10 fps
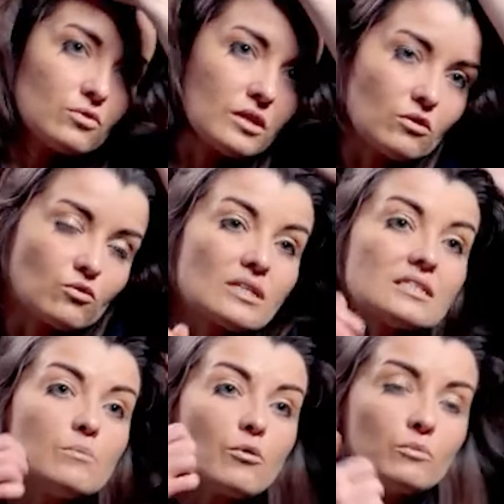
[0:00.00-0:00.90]
contraignantes donc ça
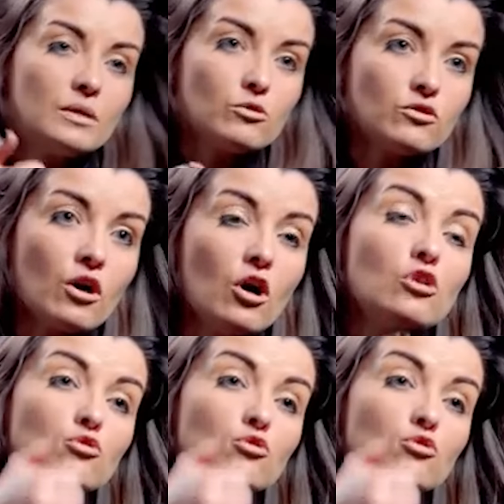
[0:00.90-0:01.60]
c'est le premier moteur